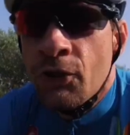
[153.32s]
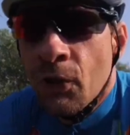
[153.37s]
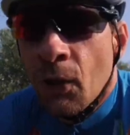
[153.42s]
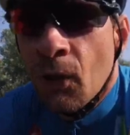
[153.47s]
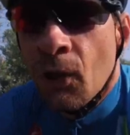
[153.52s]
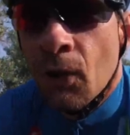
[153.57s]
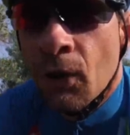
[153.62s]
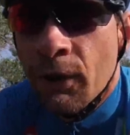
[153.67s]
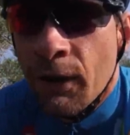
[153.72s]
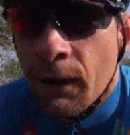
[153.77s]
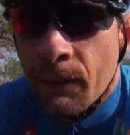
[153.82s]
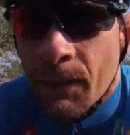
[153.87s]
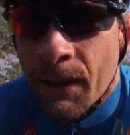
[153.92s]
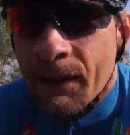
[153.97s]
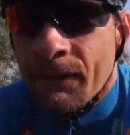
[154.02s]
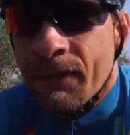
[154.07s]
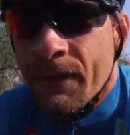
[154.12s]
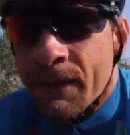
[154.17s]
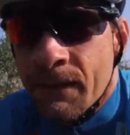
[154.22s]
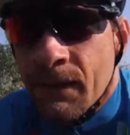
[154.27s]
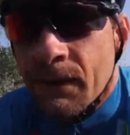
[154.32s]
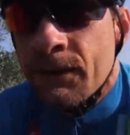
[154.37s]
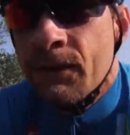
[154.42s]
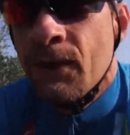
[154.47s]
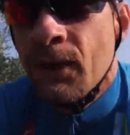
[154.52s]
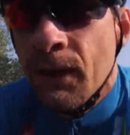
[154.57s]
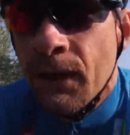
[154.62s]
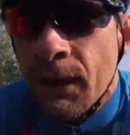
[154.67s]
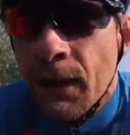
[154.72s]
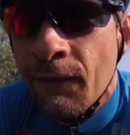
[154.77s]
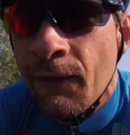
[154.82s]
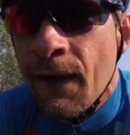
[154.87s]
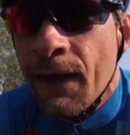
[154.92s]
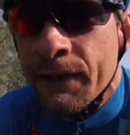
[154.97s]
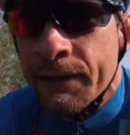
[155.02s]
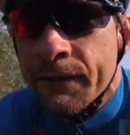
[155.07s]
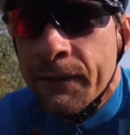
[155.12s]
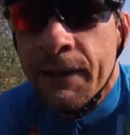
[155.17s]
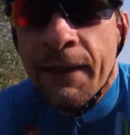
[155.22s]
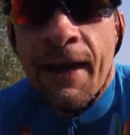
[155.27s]
sono delle manifestazioni, degli
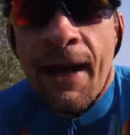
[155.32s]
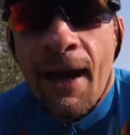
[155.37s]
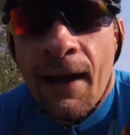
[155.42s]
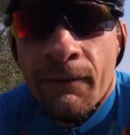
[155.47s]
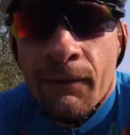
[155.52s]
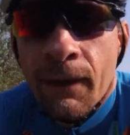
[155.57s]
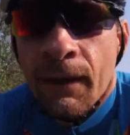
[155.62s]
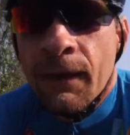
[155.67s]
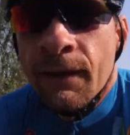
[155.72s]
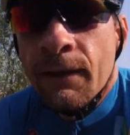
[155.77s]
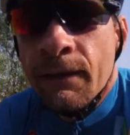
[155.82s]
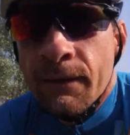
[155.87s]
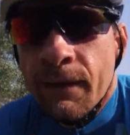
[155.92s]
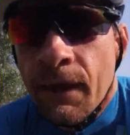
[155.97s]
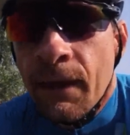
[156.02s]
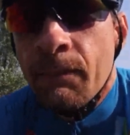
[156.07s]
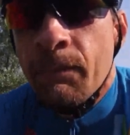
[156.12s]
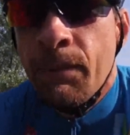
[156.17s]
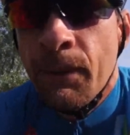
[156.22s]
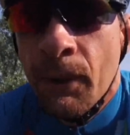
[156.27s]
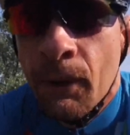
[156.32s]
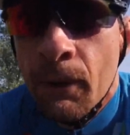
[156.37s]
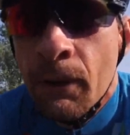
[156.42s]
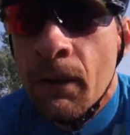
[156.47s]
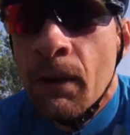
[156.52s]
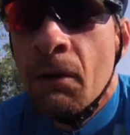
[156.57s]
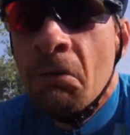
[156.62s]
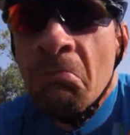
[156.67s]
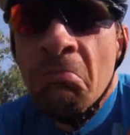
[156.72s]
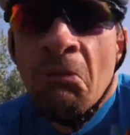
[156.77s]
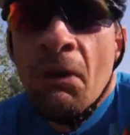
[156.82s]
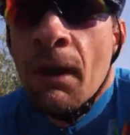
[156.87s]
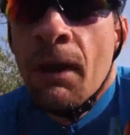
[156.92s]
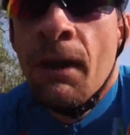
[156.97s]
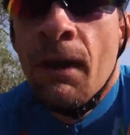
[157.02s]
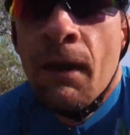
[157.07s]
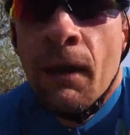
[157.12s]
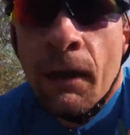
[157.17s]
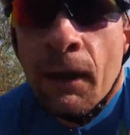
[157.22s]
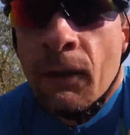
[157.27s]
eventi gravel ad esempio,
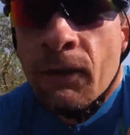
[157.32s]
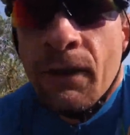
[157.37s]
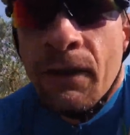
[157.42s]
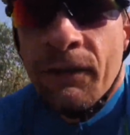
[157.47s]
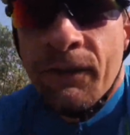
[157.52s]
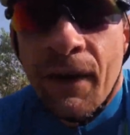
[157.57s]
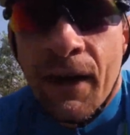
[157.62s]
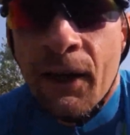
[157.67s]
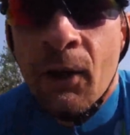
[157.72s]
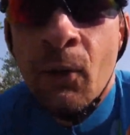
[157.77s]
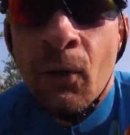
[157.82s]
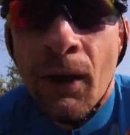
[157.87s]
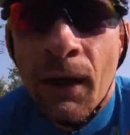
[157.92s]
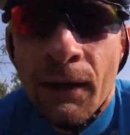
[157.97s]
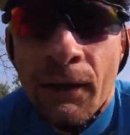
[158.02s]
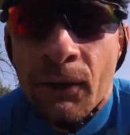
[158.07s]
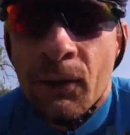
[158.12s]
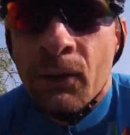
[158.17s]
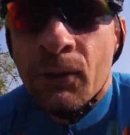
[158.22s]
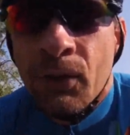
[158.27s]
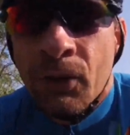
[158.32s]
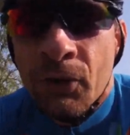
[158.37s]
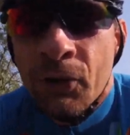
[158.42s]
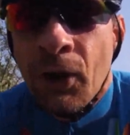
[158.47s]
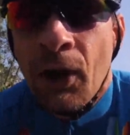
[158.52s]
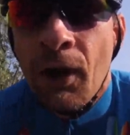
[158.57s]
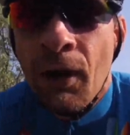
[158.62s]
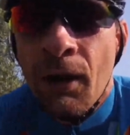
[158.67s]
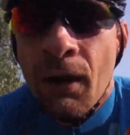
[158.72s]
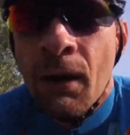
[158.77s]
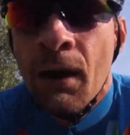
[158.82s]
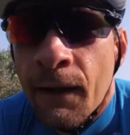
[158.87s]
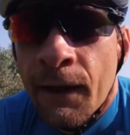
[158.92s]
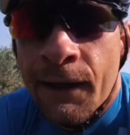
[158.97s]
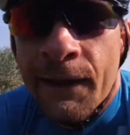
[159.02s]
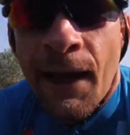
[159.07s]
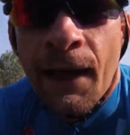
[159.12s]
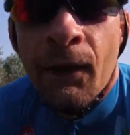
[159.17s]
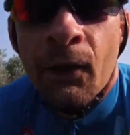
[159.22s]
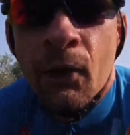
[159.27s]
che non devi fare nulla di tutto ciò
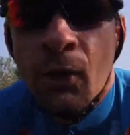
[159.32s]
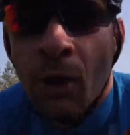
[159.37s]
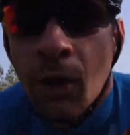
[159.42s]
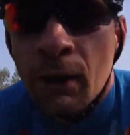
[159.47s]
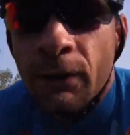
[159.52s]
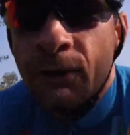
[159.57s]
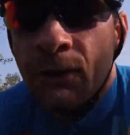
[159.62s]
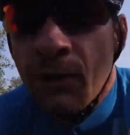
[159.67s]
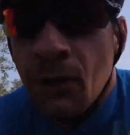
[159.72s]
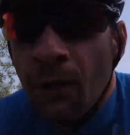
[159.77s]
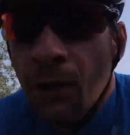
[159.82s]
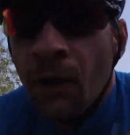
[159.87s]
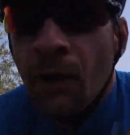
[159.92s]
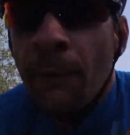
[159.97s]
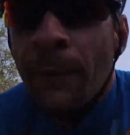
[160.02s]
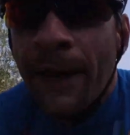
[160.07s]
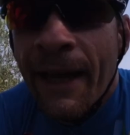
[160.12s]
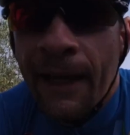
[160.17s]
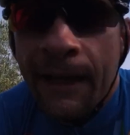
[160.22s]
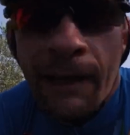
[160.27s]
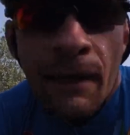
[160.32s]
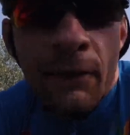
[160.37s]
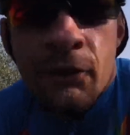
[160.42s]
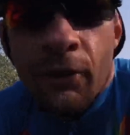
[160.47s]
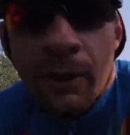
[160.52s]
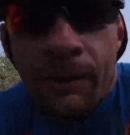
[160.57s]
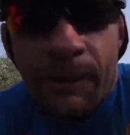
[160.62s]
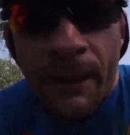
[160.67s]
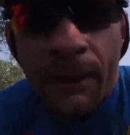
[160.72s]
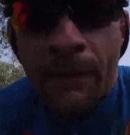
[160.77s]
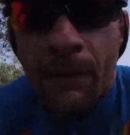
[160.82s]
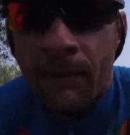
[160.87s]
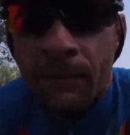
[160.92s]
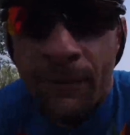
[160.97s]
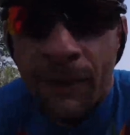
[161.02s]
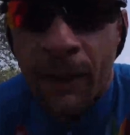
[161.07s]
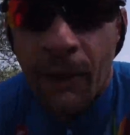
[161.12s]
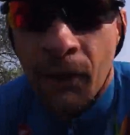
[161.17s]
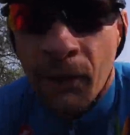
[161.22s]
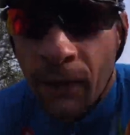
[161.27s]
ed hanno un costo magari leggermente
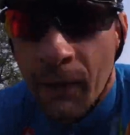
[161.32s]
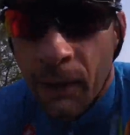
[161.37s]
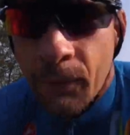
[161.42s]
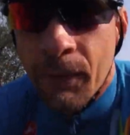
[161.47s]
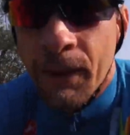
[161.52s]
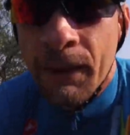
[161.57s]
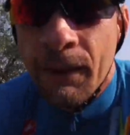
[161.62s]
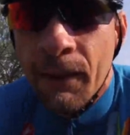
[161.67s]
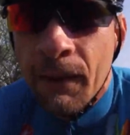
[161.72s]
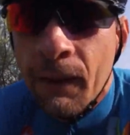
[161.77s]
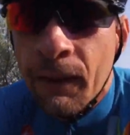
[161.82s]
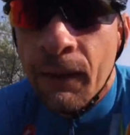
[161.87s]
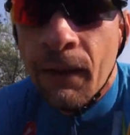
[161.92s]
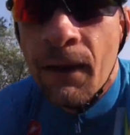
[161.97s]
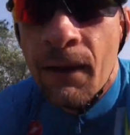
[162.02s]
inferiore, quindi